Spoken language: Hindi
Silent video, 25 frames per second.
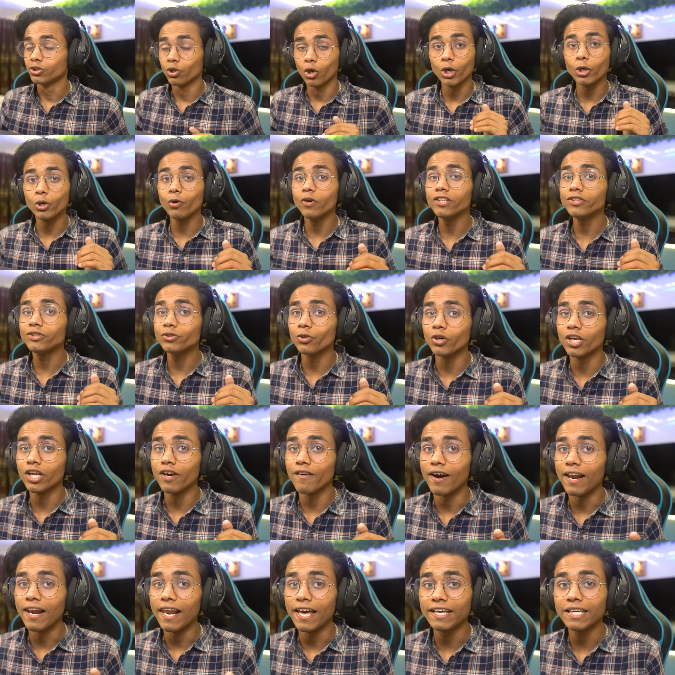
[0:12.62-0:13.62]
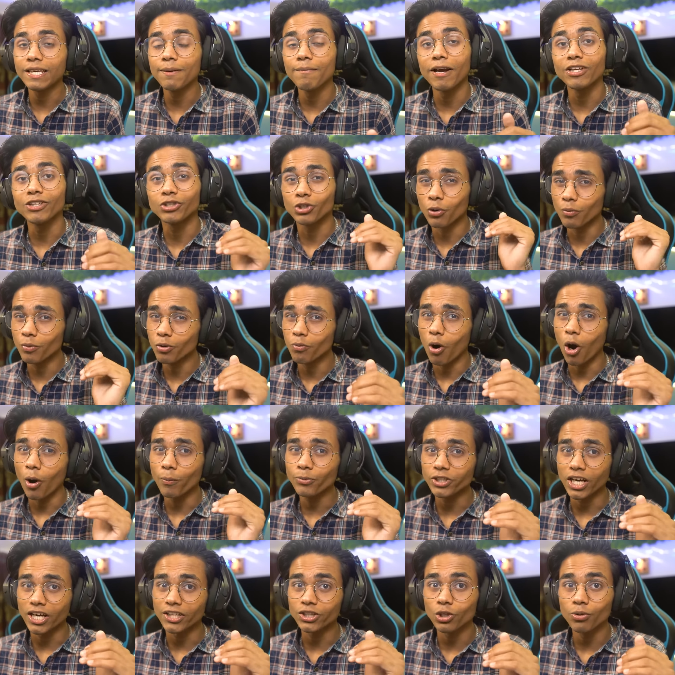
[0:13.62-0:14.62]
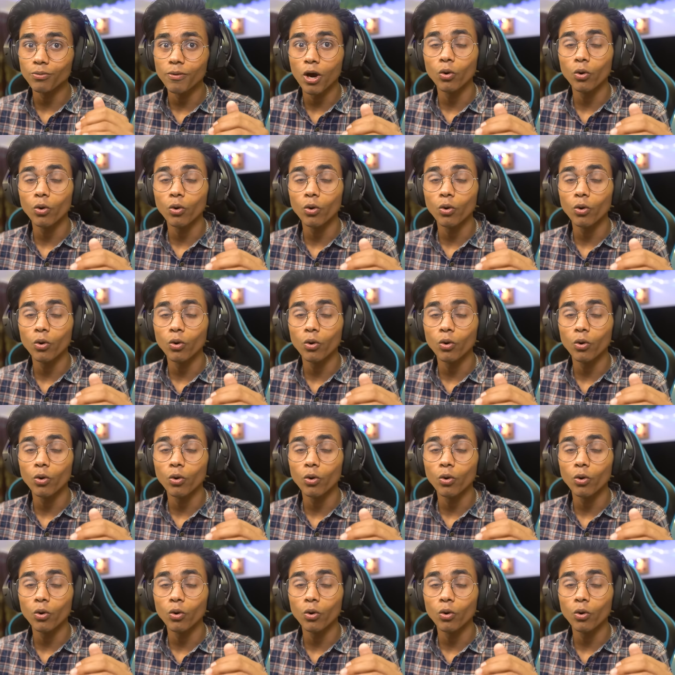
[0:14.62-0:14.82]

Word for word: जो ट्विस्ट होने वाला है कि मैं जो भी मॉब चाहता हूँ मैं